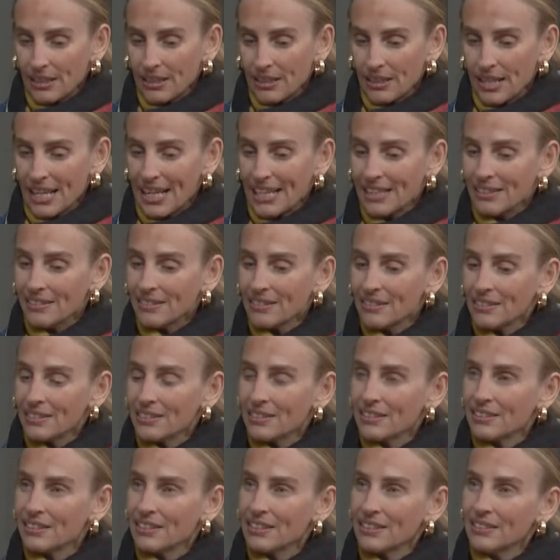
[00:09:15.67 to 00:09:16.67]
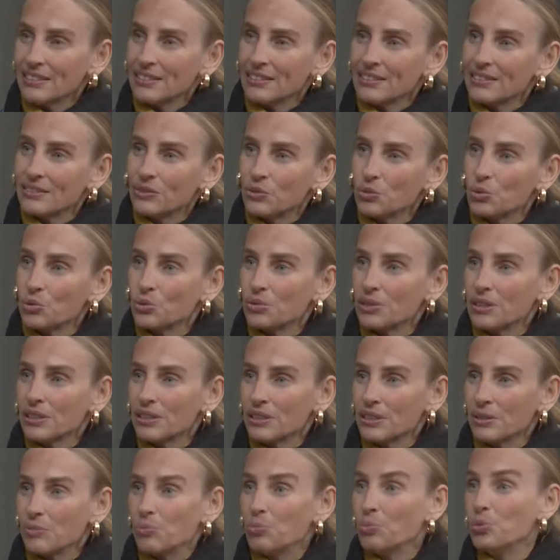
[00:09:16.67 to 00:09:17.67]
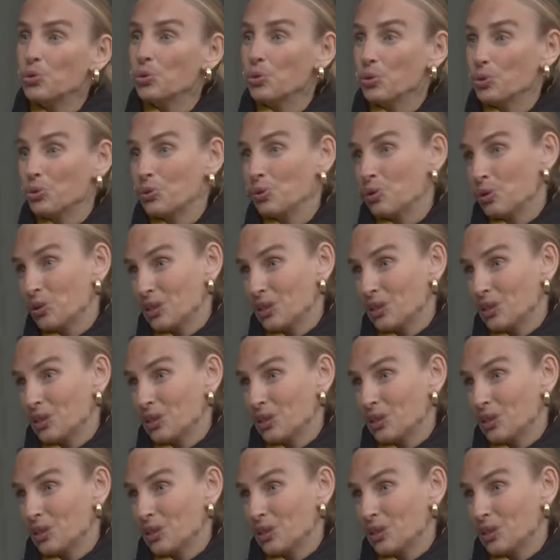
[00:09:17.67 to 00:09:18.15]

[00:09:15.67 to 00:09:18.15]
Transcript: en hızlı e, ee, büyüdüğü,